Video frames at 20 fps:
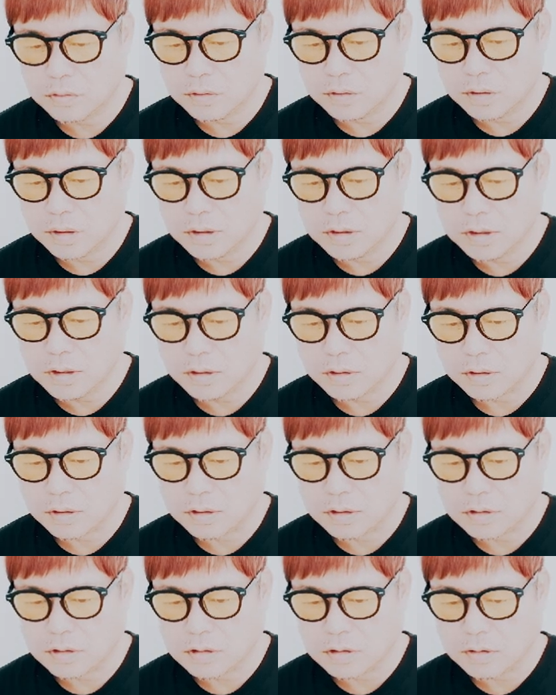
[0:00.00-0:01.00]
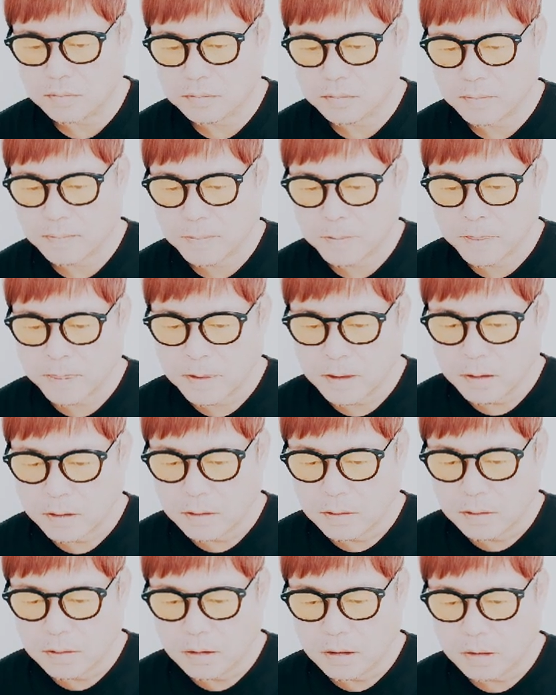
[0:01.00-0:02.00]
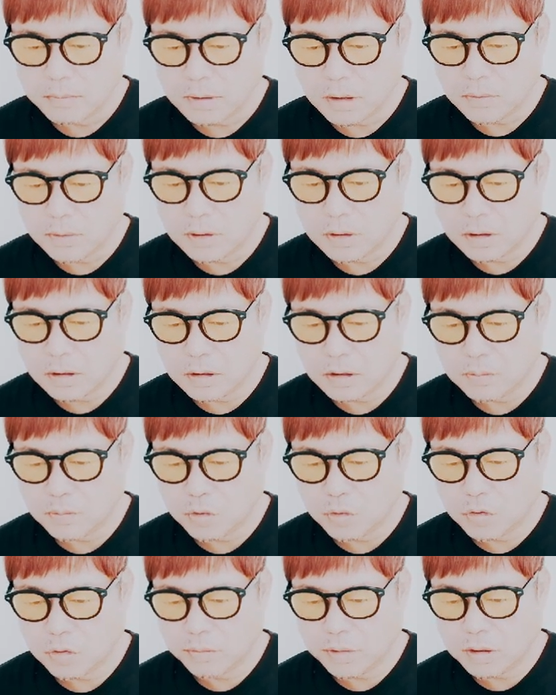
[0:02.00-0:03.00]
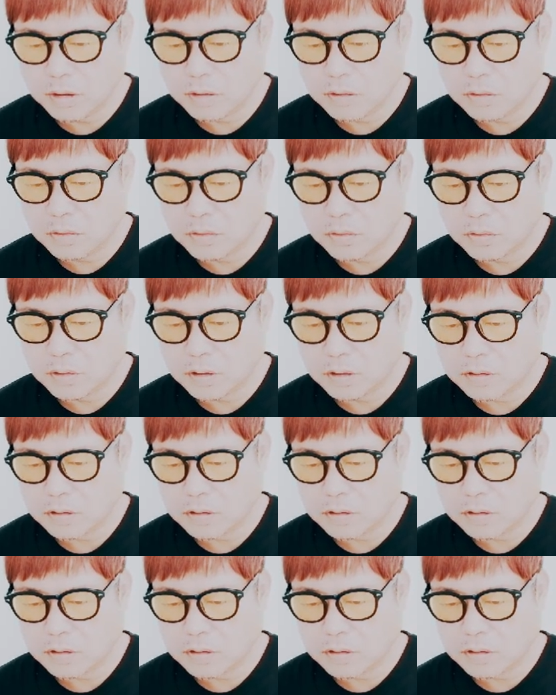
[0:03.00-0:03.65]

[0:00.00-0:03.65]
ついて嫌な感じ。今は何もコメントを